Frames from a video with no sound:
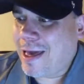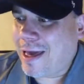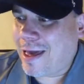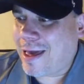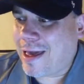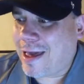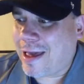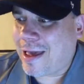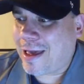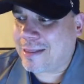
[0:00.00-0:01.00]

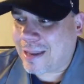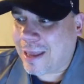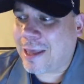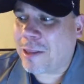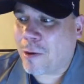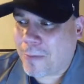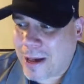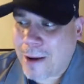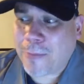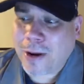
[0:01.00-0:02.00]
He eh, es dirigido
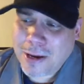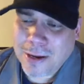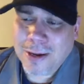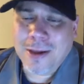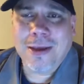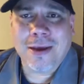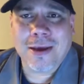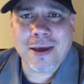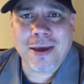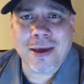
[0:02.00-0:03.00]
para pues
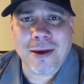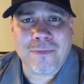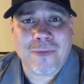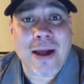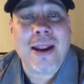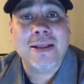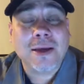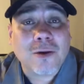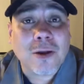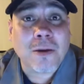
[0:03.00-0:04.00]
eh,
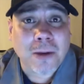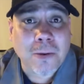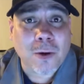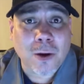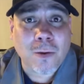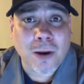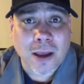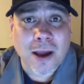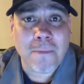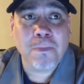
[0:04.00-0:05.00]
fanáticos del béisbol doble
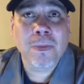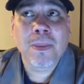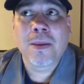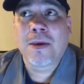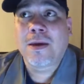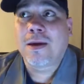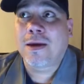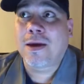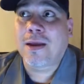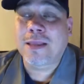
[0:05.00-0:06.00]
A,
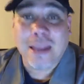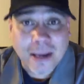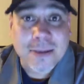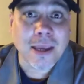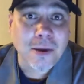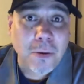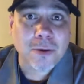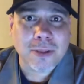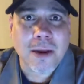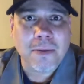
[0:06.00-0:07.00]
eh,
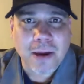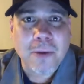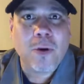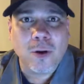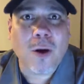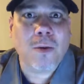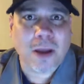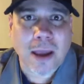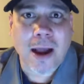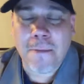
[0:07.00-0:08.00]
directivos del béisbol
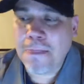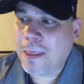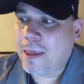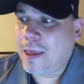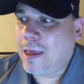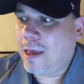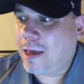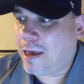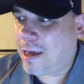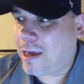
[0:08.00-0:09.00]
doble A
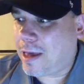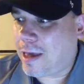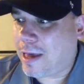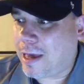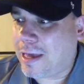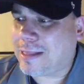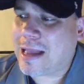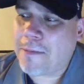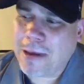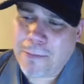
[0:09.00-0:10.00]
y
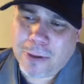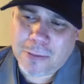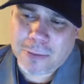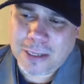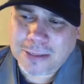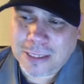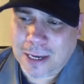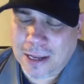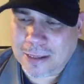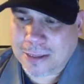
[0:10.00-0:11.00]
también podemos
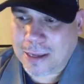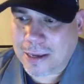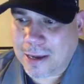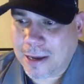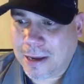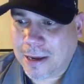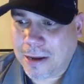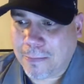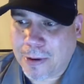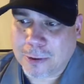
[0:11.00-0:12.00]
decir
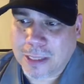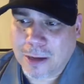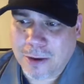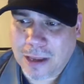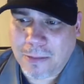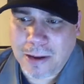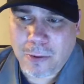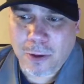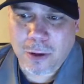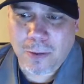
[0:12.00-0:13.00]
este, peloteros del
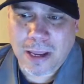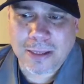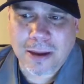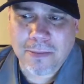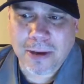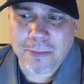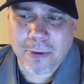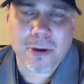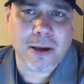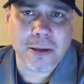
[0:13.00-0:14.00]
béisbol doble A también
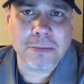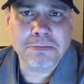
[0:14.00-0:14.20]
porque